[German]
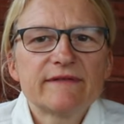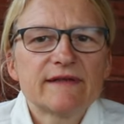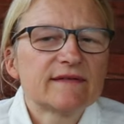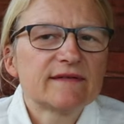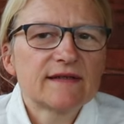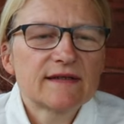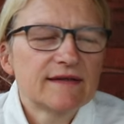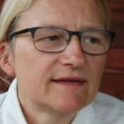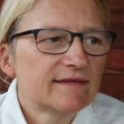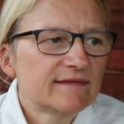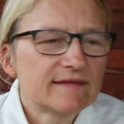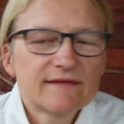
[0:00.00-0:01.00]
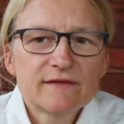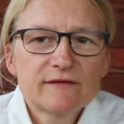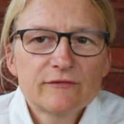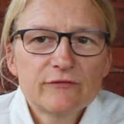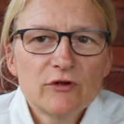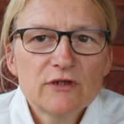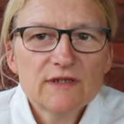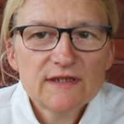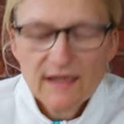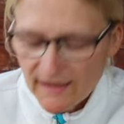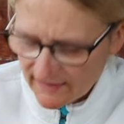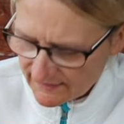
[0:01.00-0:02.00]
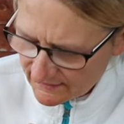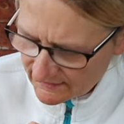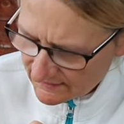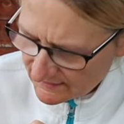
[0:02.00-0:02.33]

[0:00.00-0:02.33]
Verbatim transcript: was da drin ist, ist voll geladen.